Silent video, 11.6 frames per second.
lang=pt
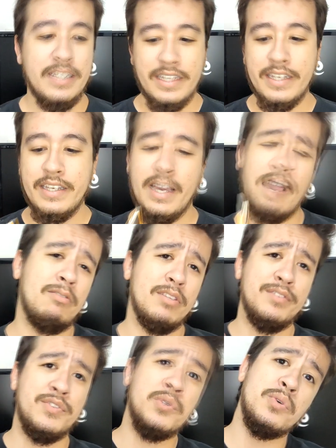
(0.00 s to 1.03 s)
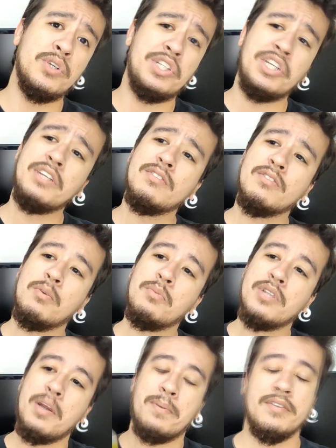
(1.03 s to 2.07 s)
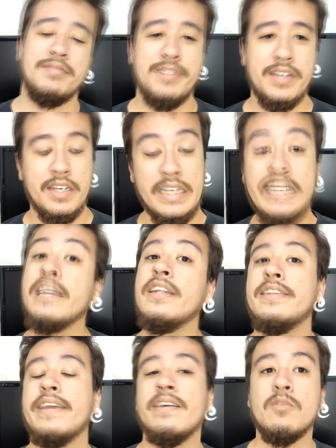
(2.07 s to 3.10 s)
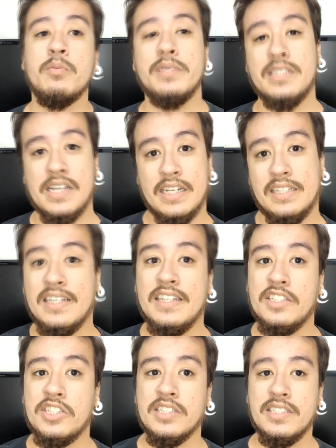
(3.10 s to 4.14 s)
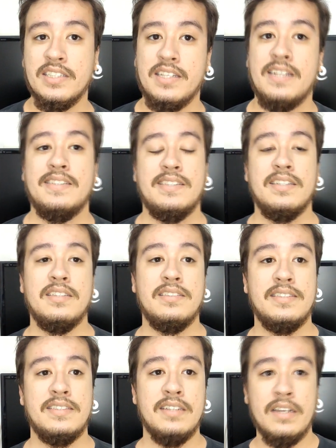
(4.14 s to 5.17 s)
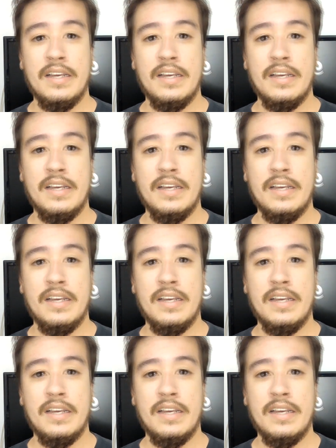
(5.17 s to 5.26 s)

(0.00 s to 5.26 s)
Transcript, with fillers: e é um livro curtinho, como dá pra ver, e ele tem algumas características interessantes.